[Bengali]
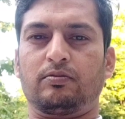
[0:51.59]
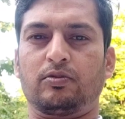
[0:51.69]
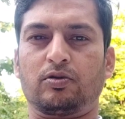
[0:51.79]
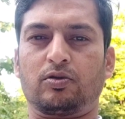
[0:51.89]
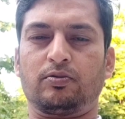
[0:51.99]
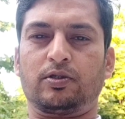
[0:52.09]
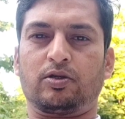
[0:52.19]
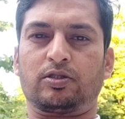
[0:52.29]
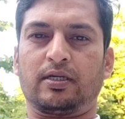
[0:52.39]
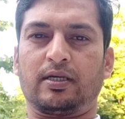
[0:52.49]
মূলত
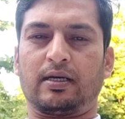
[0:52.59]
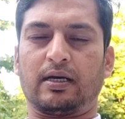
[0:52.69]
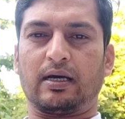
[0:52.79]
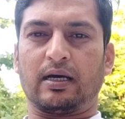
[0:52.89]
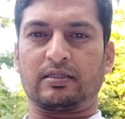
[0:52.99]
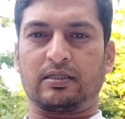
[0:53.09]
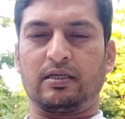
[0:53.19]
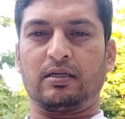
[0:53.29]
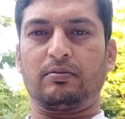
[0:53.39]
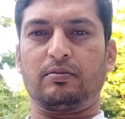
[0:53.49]
বিষয় হচ্ছে
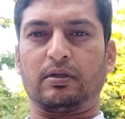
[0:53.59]
আজকের